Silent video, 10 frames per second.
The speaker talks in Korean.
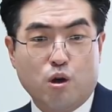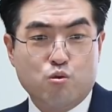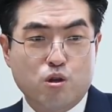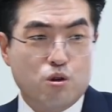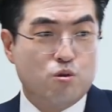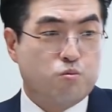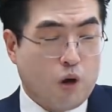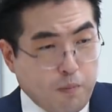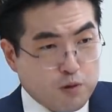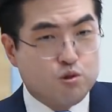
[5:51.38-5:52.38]
해. 우리는
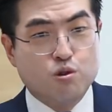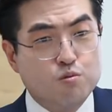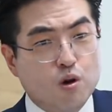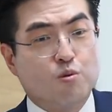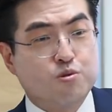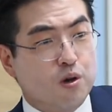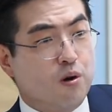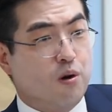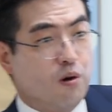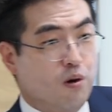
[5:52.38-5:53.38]
갚아줄 의무가
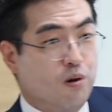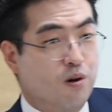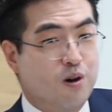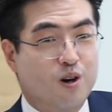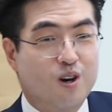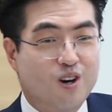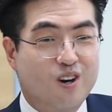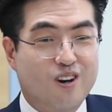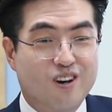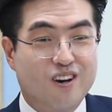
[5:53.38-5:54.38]
없어요.
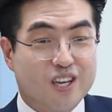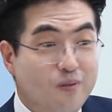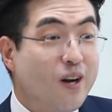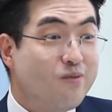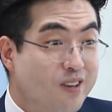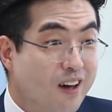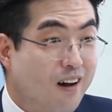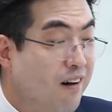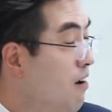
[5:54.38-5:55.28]
이 말입니다.